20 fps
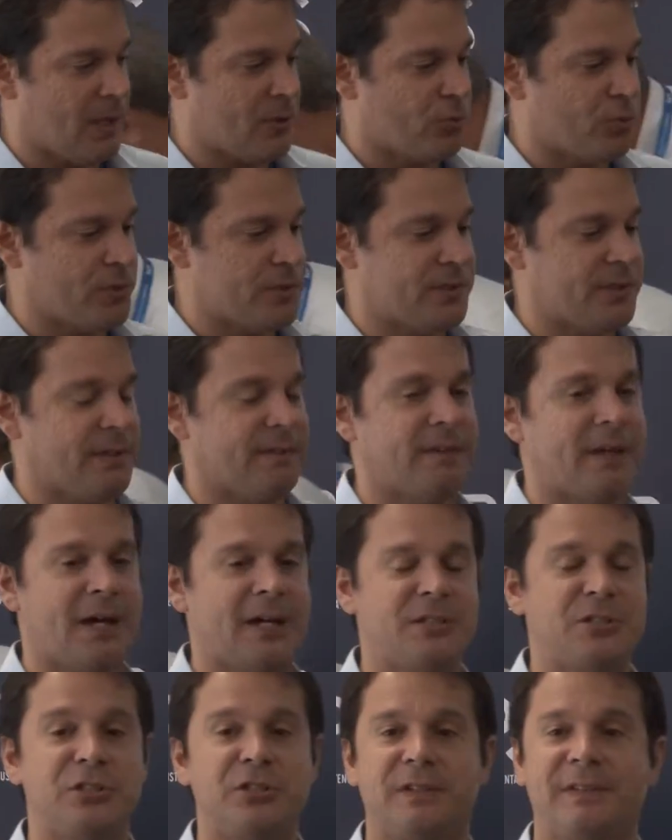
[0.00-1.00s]

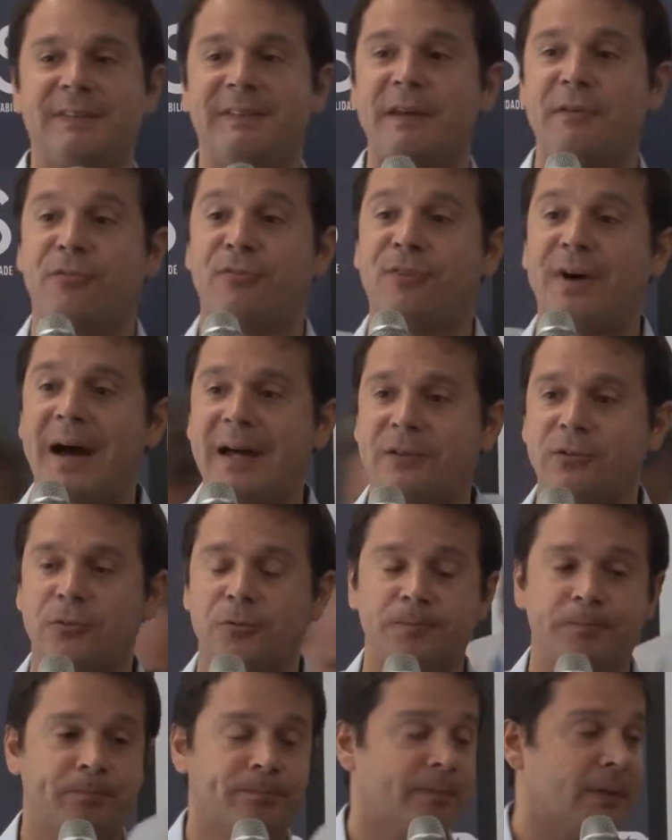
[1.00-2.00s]
sociedade de fato.